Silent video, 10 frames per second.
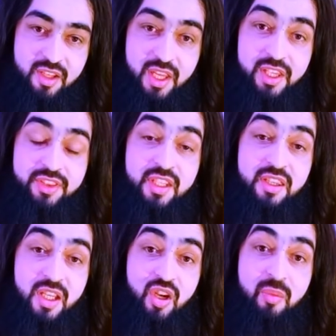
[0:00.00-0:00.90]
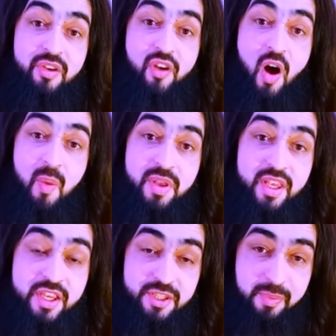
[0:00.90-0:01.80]
इतने दिनों में वहाबी
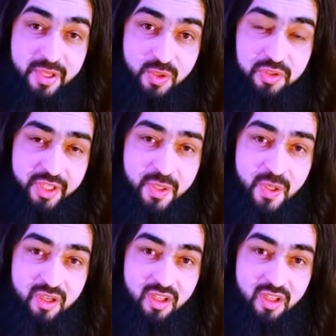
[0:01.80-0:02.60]
की स्पीच सुनते हो